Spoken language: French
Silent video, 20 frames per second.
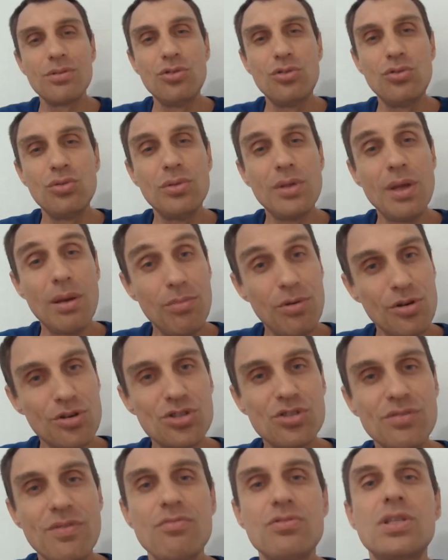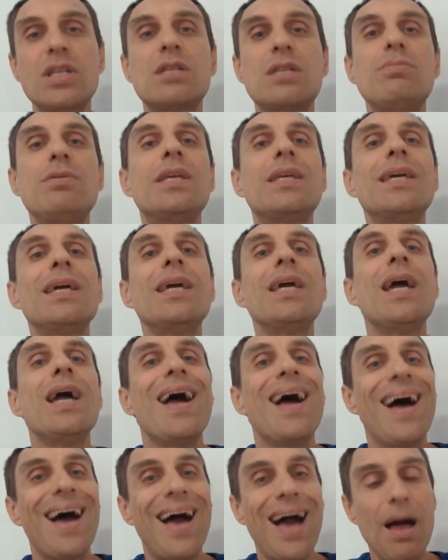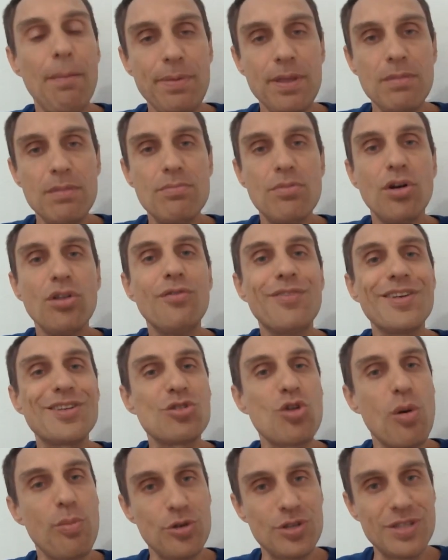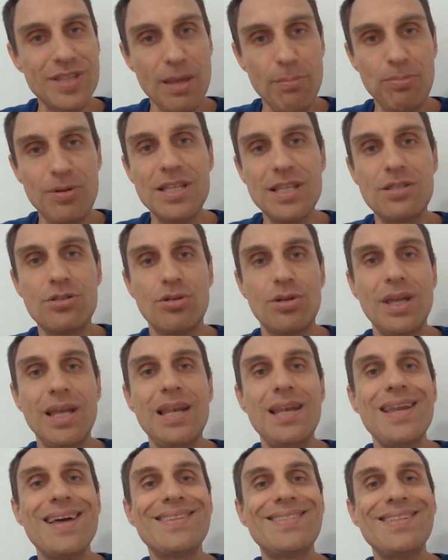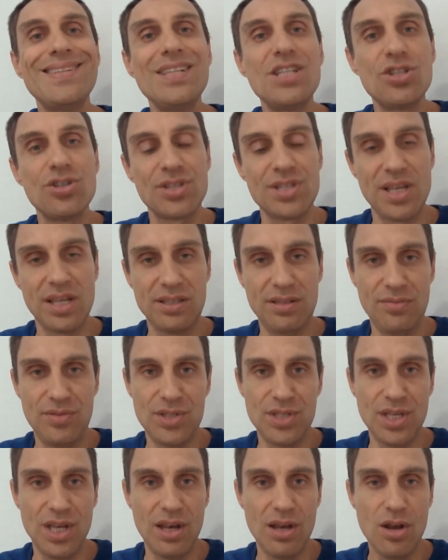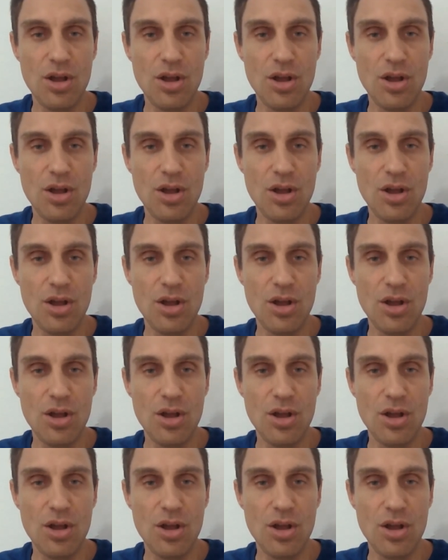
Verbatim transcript: Tout d'abord, je vais vous expliquer rapidement, de façon un peu simpliste, ce qu'est l'intelligence artificielle.